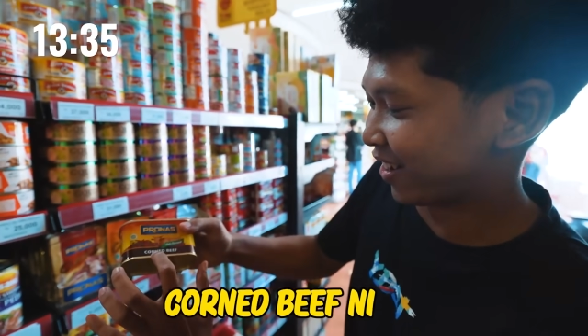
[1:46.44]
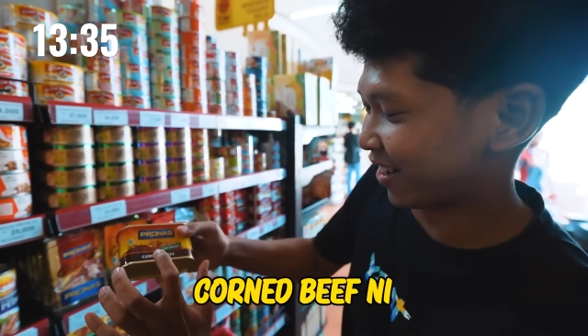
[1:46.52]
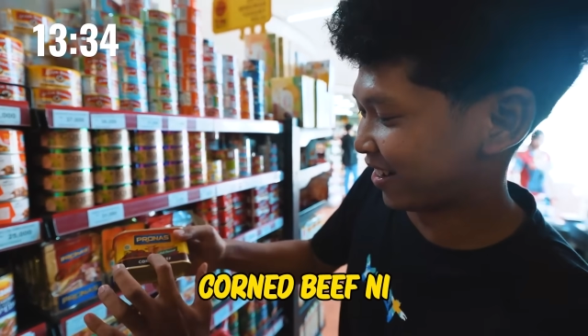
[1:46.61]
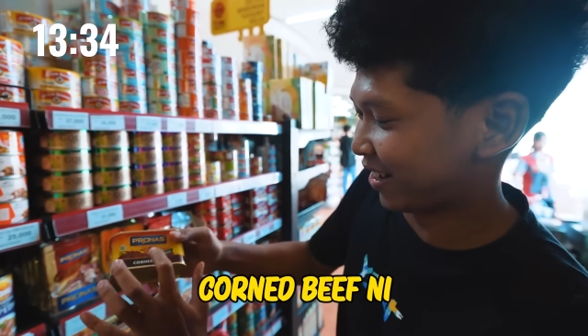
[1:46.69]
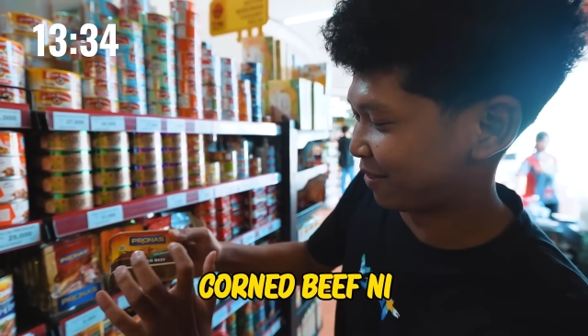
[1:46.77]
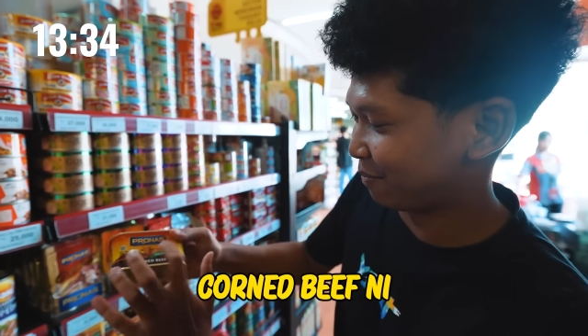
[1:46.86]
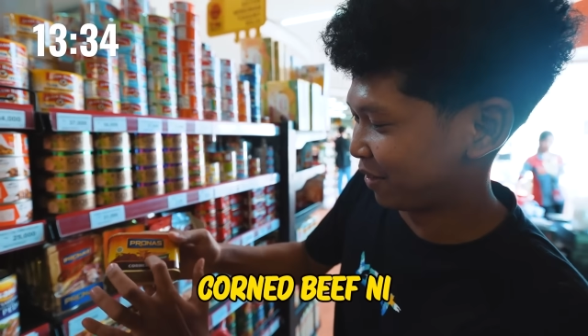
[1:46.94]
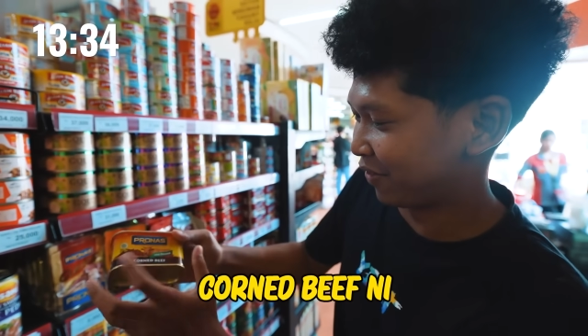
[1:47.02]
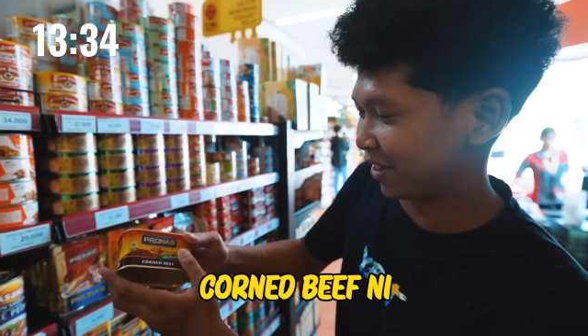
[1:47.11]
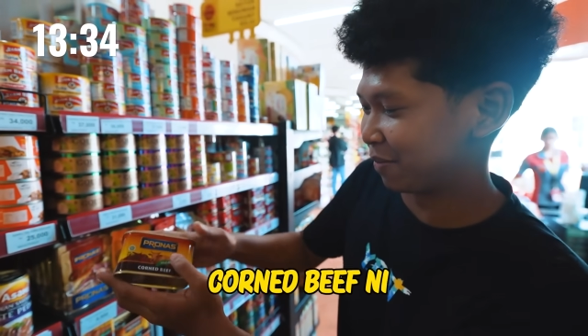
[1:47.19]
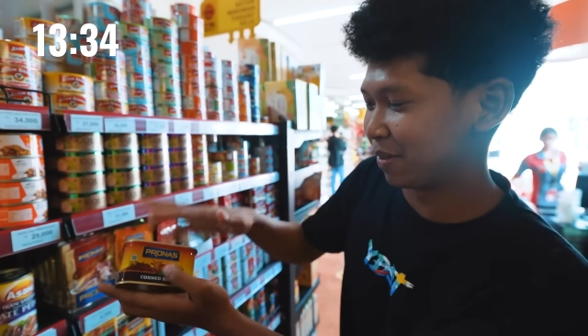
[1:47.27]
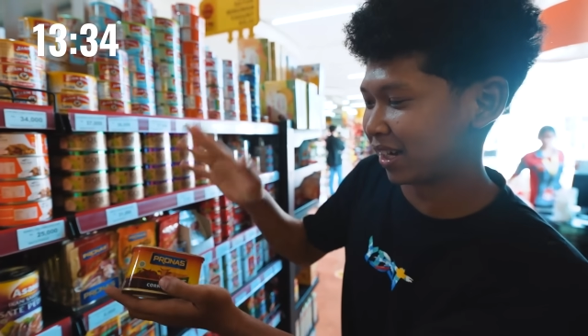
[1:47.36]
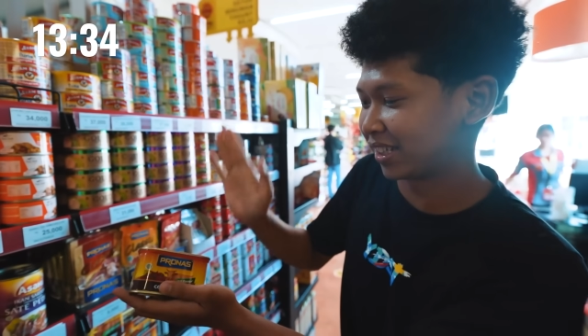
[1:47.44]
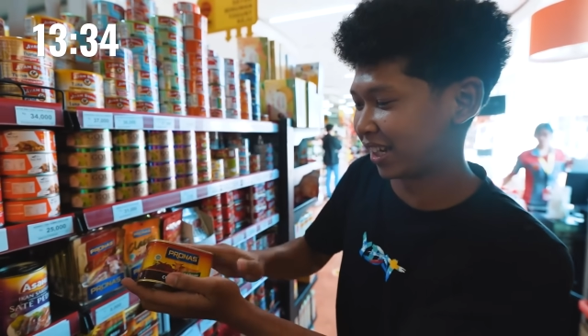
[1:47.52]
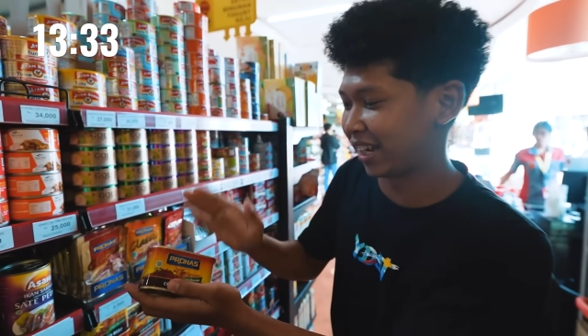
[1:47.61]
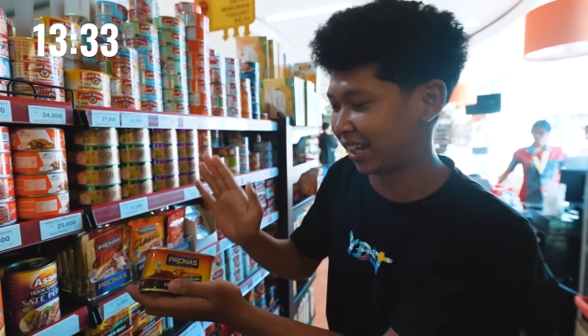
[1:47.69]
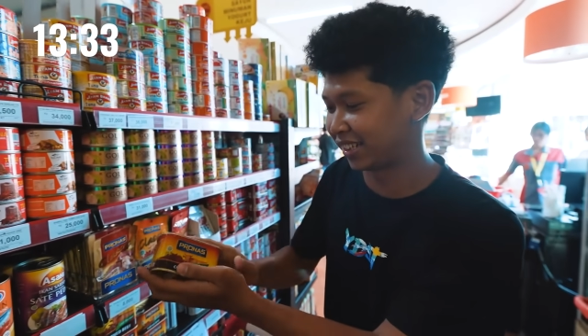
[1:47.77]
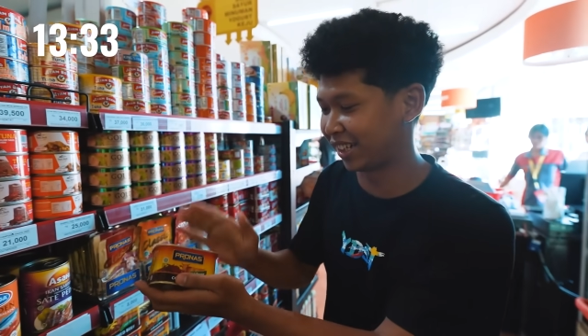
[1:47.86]
cornet beef nih, biar
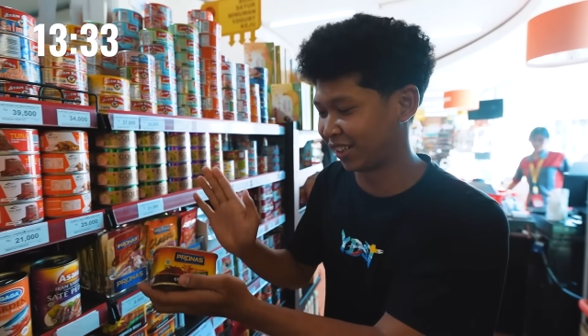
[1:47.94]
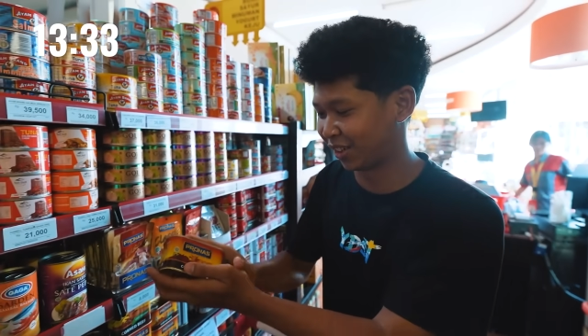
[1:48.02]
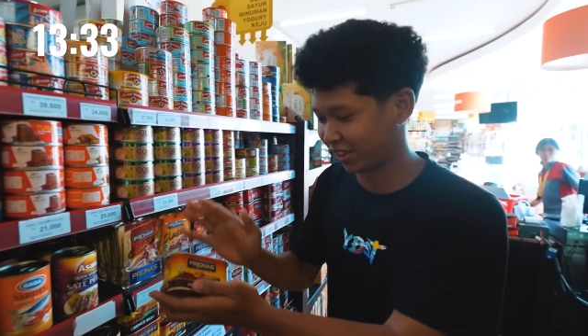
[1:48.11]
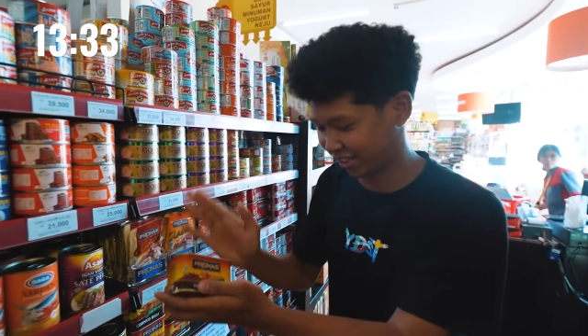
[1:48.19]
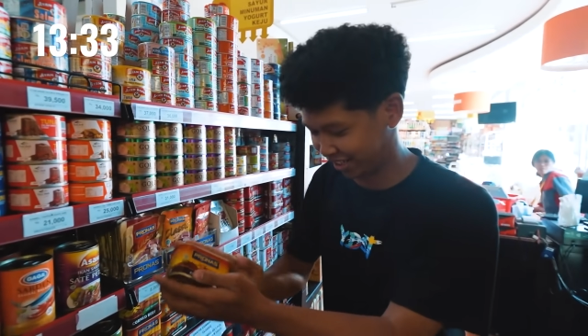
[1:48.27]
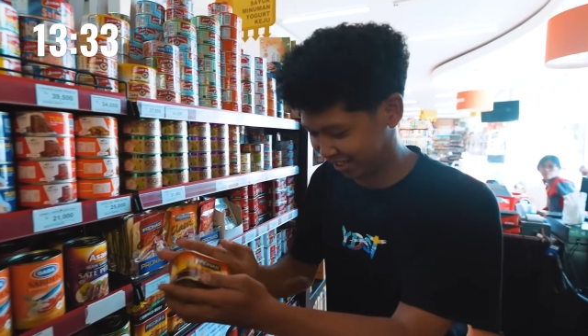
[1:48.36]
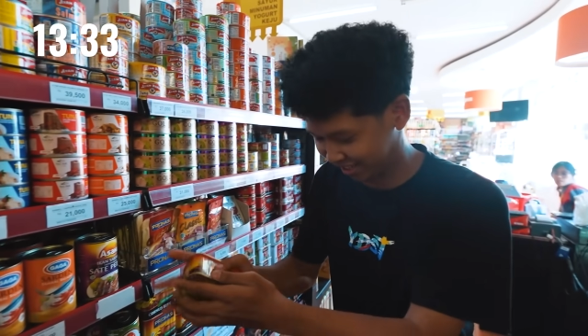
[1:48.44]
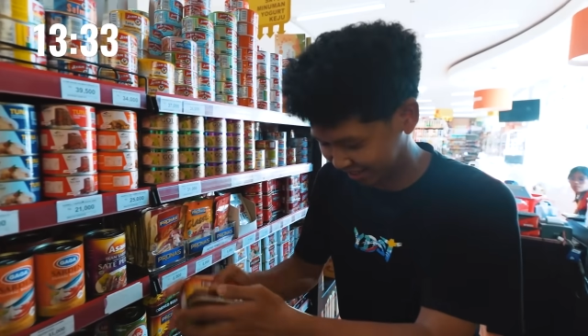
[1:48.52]
sehat sentosa dia.